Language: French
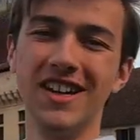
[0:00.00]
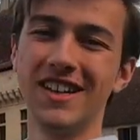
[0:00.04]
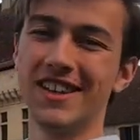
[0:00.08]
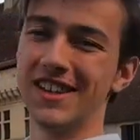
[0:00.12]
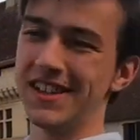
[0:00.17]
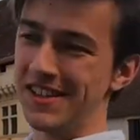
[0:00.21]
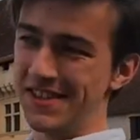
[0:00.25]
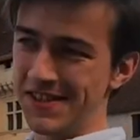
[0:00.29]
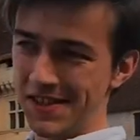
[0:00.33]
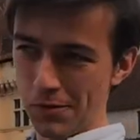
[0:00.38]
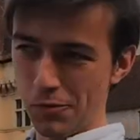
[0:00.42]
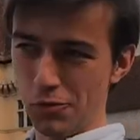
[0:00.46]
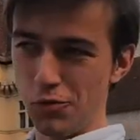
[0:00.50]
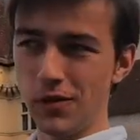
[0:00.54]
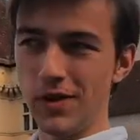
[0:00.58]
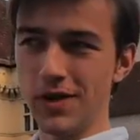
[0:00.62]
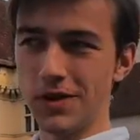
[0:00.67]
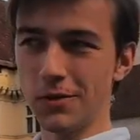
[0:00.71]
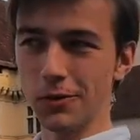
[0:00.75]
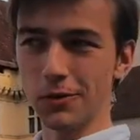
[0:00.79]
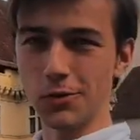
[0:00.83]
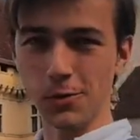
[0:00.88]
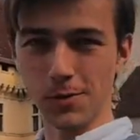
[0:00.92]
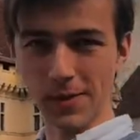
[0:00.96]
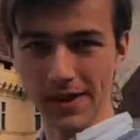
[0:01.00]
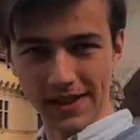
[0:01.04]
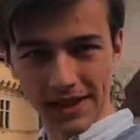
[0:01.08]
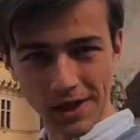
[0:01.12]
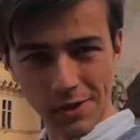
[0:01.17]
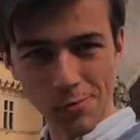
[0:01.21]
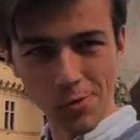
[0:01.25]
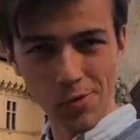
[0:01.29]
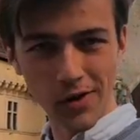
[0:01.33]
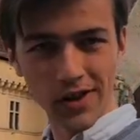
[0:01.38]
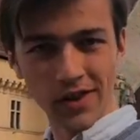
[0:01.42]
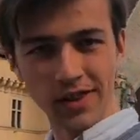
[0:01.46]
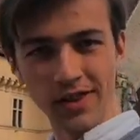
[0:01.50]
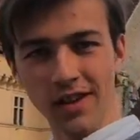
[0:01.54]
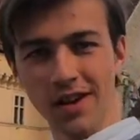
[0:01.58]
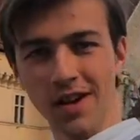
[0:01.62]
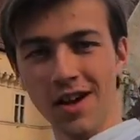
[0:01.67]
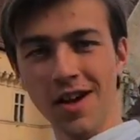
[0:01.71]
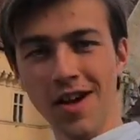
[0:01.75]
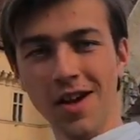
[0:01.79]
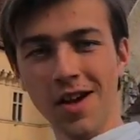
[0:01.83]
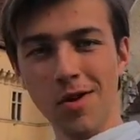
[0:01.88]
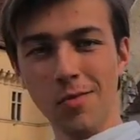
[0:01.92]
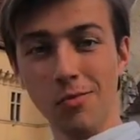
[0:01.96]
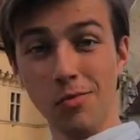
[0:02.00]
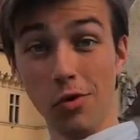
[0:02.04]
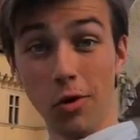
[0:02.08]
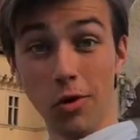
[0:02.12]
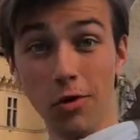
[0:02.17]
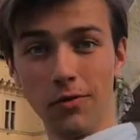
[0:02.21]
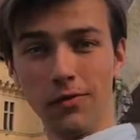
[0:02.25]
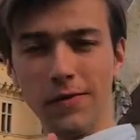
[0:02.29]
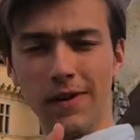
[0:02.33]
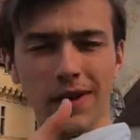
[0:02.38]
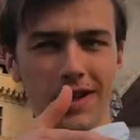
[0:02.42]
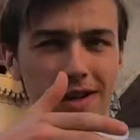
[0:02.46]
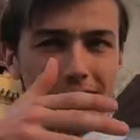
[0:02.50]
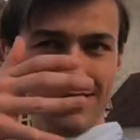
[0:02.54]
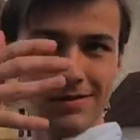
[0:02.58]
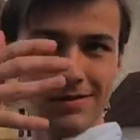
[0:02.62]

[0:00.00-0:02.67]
qui s'appuie sur ce patrimoine pour en faire